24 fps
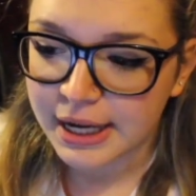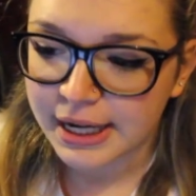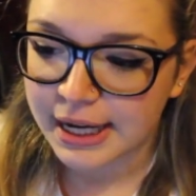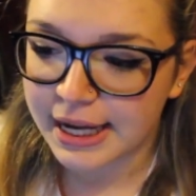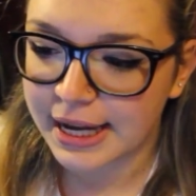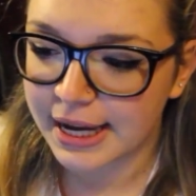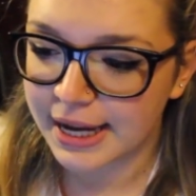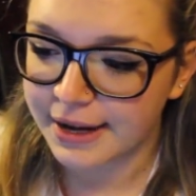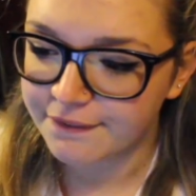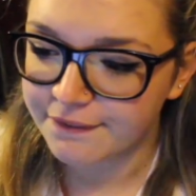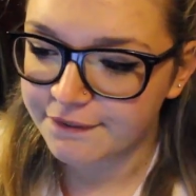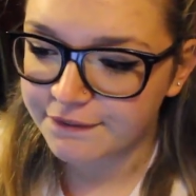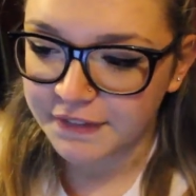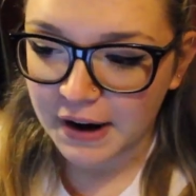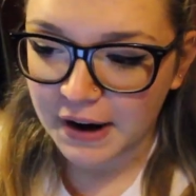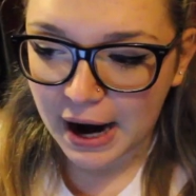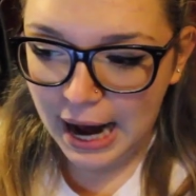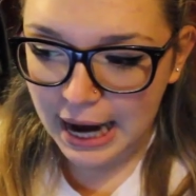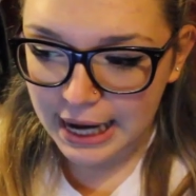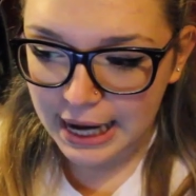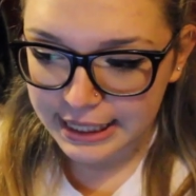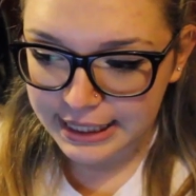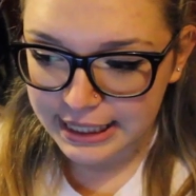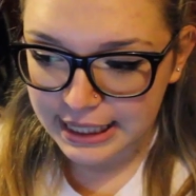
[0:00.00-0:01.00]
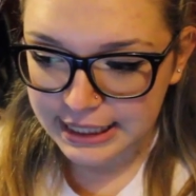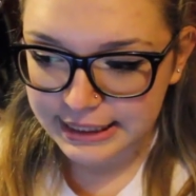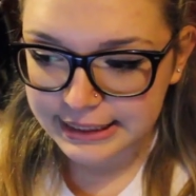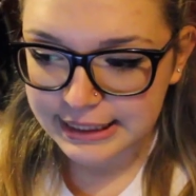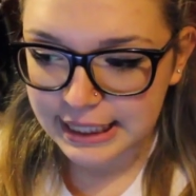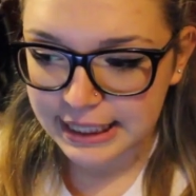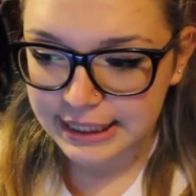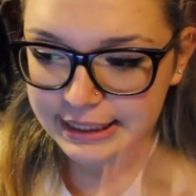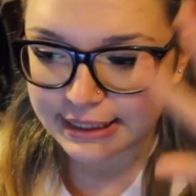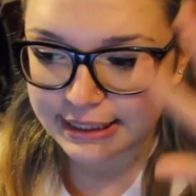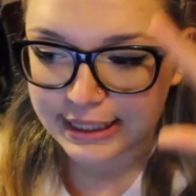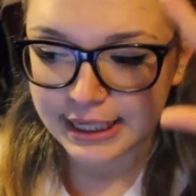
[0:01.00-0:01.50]
che varia
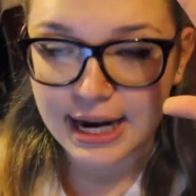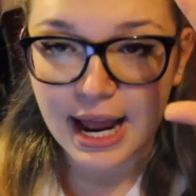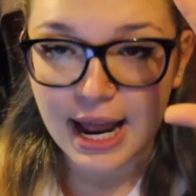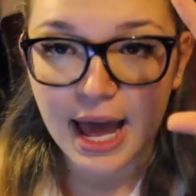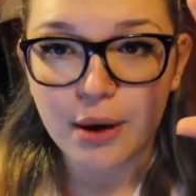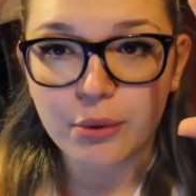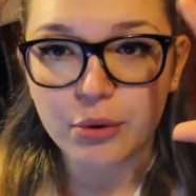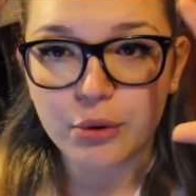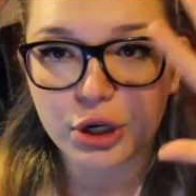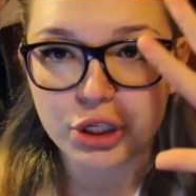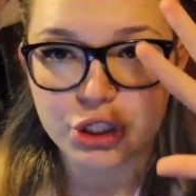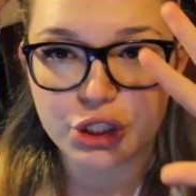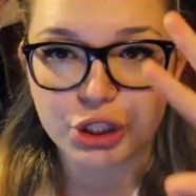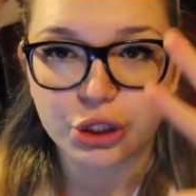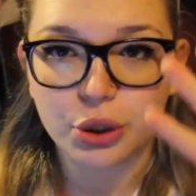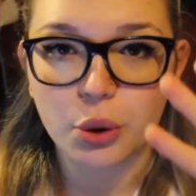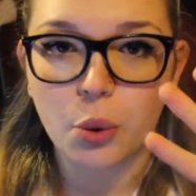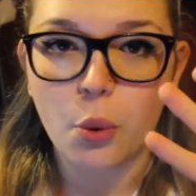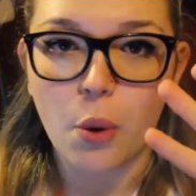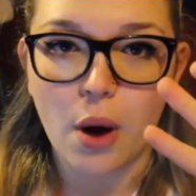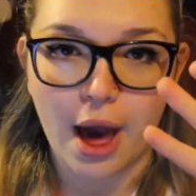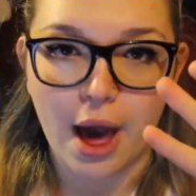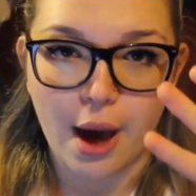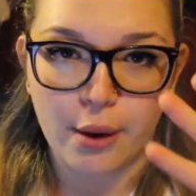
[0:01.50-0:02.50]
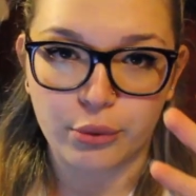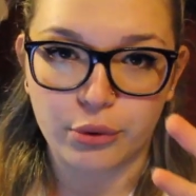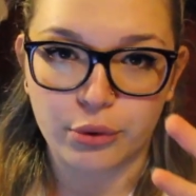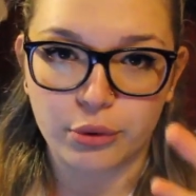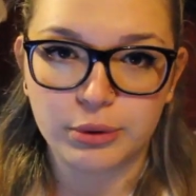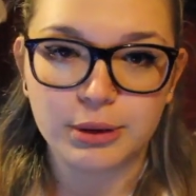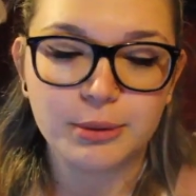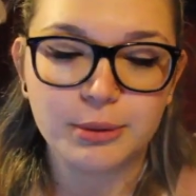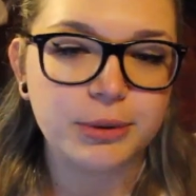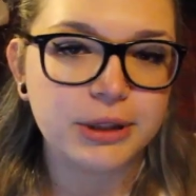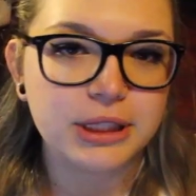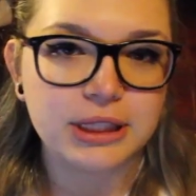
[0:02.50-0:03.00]
dai 3 euro ai 5 euro,
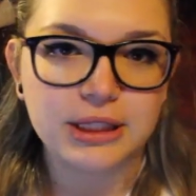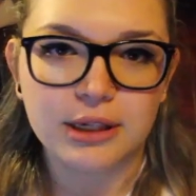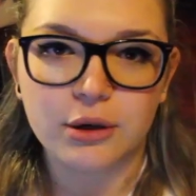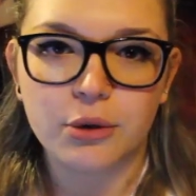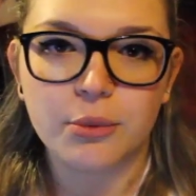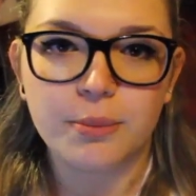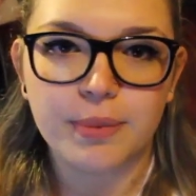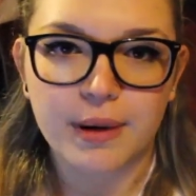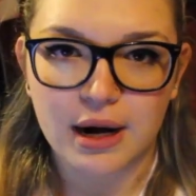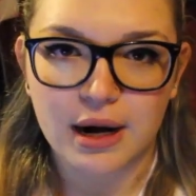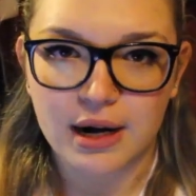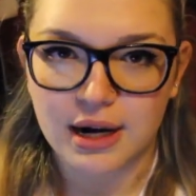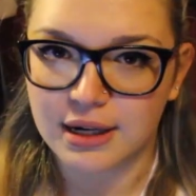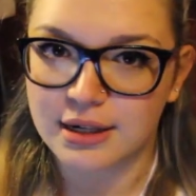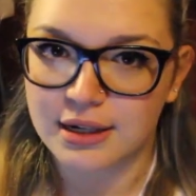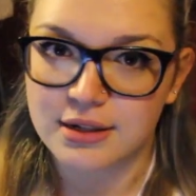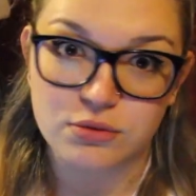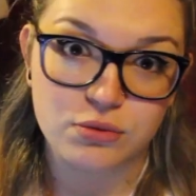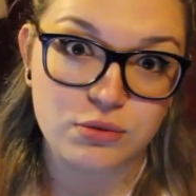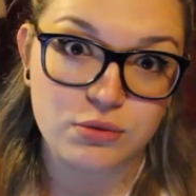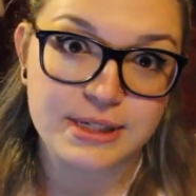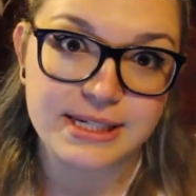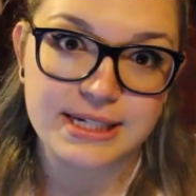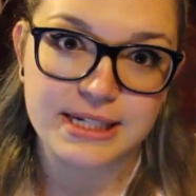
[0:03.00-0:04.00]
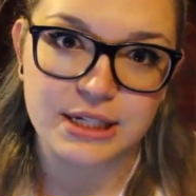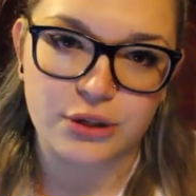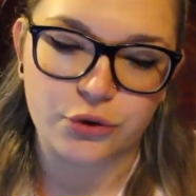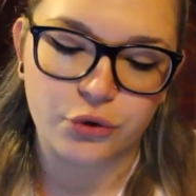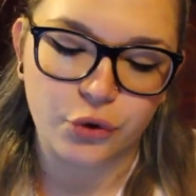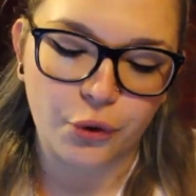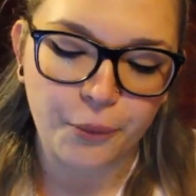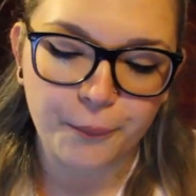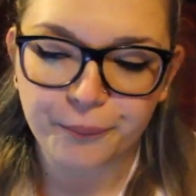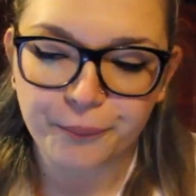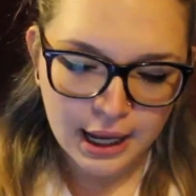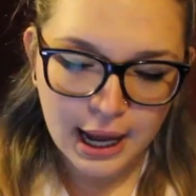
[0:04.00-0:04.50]
quindi potete comprarla anche sul
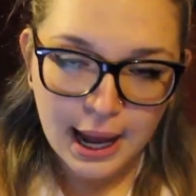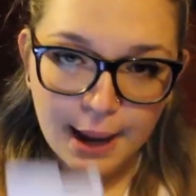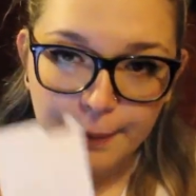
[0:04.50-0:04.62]
sito.